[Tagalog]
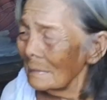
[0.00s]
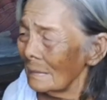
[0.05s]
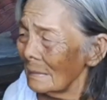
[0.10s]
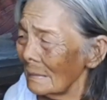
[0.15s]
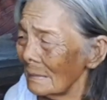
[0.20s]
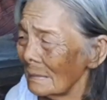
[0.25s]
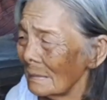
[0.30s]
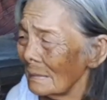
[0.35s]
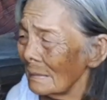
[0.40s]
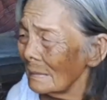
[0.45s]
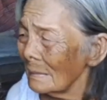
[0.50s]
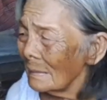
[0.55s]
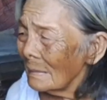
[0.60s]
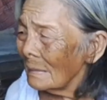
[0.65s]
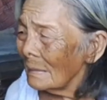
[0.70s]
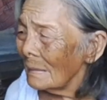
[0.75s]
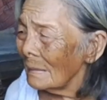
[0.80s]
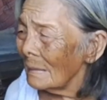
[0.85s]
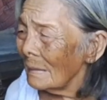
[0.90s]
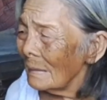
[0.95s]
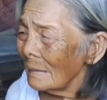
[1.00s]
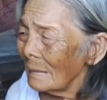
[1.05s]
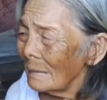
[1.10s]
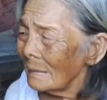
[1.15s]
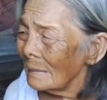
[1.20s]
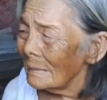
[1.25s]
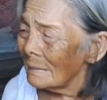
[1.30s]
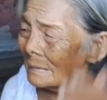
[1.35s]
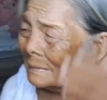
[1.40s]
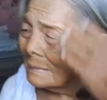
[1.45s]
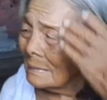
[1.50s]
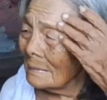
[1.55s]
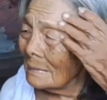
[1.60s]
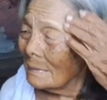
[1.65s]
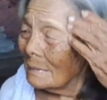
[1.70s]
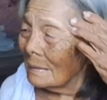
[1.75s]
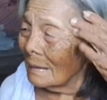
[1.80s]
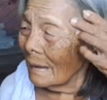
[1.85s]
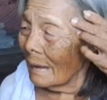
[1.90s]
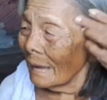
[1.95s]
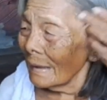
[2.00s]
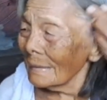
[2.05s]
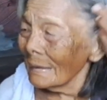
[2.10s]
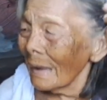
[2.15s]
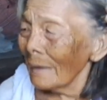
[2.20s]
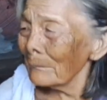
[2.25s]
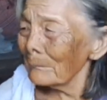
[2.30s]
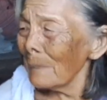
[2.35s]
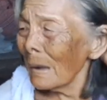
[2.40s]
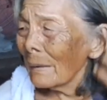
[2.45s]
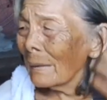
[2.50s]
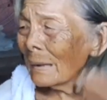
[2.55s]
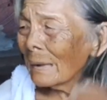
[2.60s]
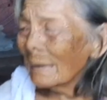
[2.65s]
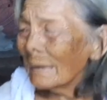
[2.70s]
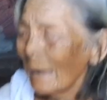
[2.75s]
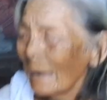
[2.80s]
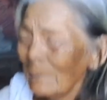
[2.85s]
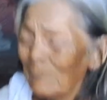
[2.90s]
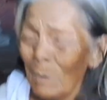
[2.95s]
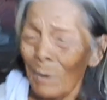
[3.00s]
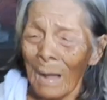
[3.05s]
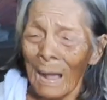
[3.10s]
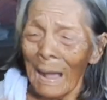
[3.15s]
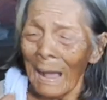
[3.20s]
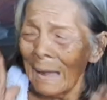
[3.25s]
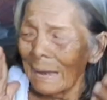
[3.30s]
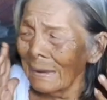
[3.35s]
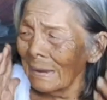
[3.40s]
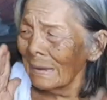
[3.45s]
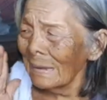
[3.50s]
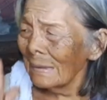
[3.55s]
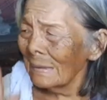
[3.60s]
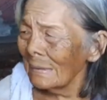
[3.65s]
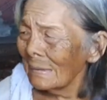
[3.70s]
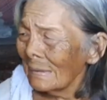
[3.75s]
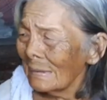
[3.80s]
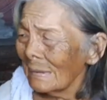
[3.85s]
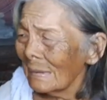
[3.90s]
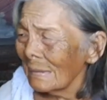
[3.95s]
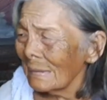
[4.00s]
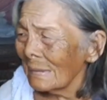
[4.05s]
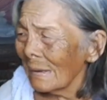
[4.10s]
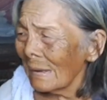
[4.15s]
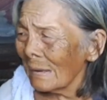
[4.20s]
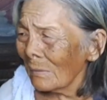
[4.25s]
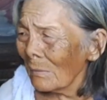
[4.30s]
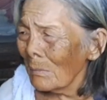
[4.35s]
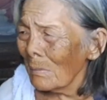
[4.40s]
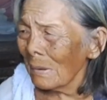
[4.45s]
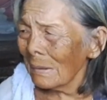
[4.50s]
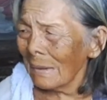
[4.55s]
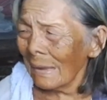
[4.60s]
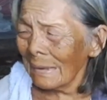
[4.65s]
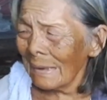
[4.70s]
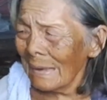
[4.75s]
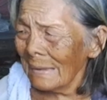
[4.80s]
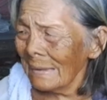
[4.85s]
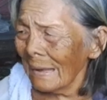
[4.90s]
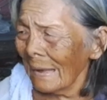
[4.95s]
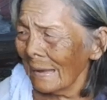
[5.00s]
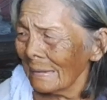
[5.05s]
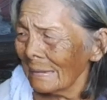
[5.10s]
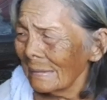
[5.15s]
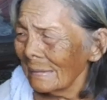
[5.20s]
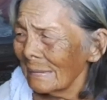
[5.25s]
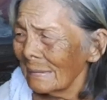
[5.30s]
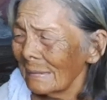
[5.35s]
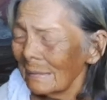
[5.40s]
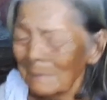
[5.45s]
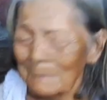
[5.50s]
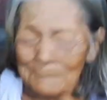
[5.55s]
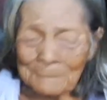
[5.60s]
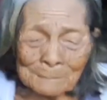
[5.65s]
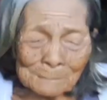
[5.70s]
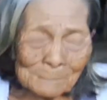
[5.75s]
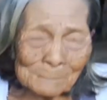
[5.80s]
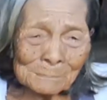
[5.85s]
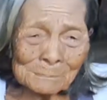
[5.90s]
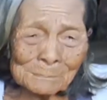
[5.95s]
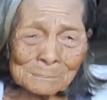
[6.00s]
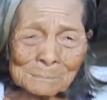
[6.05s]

po pilit na lumalabas para po mga lakal dahil ang anak buhay po nila dito ay eh, sa dagat na po no